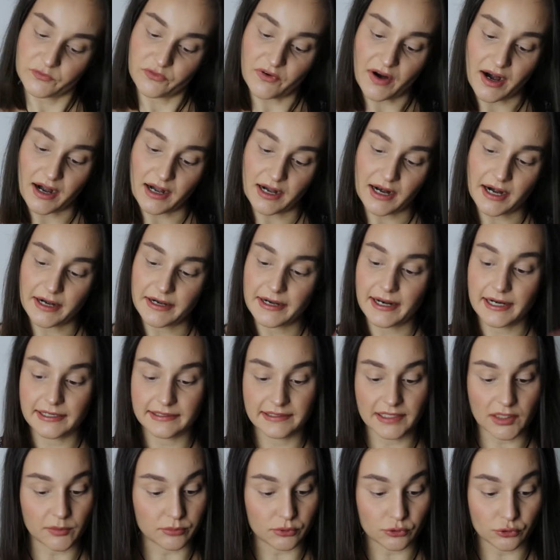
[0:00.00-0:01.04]
Farlar
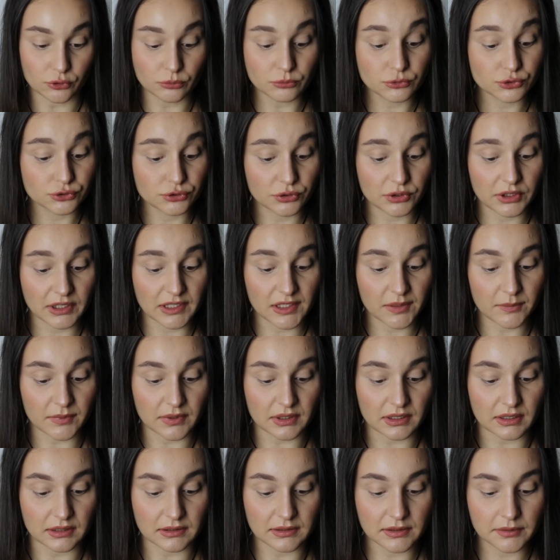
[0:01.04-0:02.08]
nerede yapılıyormuş onlara
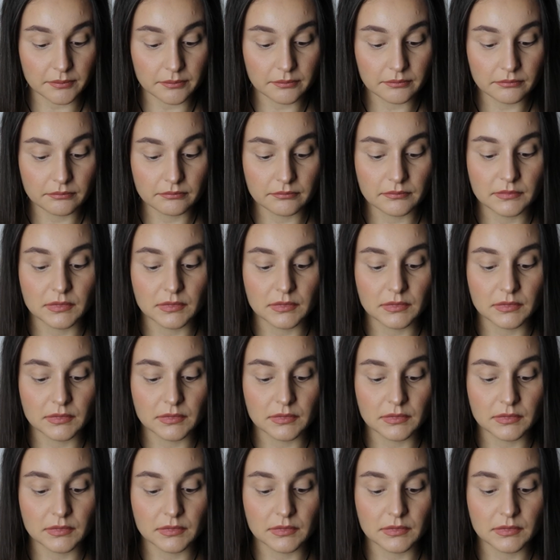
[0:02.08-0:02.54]
bakalım.